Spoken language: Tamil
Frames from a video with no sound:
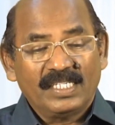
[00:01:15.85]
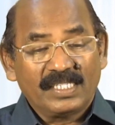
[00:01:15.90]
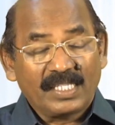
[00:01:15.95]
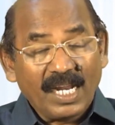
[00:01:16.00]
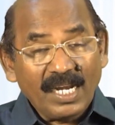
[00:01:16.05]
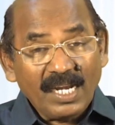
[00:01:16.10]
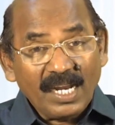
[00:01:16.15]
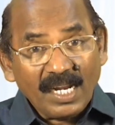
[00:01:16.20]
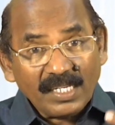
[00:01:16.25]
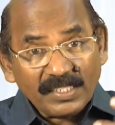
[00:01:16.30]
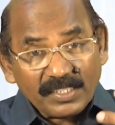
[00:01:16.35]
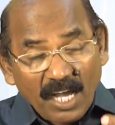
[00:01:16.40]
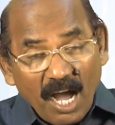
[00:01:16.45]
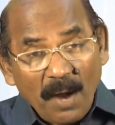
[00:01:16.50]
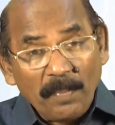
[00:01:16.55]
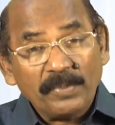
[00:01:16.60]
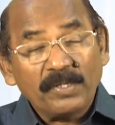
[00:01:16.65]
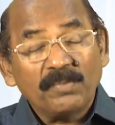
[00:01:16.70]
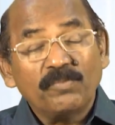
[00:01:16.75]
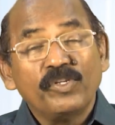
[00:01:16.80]
தன்னால்
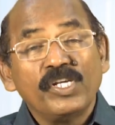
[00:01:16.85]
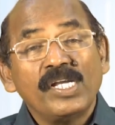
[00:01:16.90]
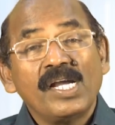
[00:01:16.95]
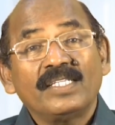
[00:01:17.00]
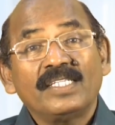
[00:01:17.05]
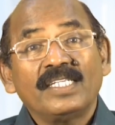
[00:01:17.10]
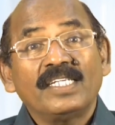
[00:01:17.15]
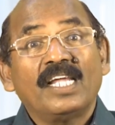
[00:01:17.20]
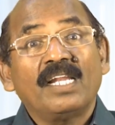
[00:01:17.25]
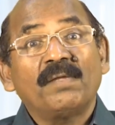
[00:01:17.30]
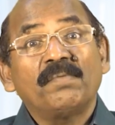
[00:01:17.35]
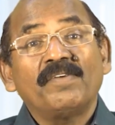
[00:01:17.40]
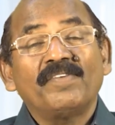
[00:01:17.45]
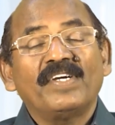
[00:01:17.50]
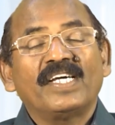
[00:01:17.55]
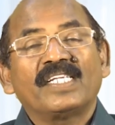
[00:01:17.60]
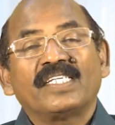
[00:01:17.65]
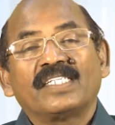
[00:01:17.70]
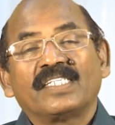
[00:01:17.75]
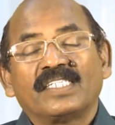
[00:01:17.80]
சாப்பிட முடியாத நிலைமை
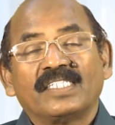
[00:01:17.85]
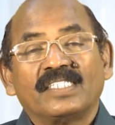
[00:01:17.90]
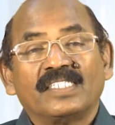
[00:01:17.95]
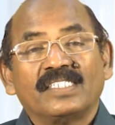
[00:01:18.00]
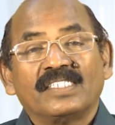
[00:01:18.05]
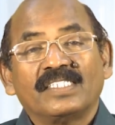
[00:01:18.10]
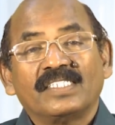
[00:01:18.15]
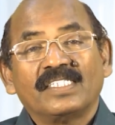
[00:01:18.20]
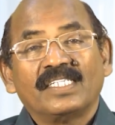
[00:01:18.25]
வேற இருக்குது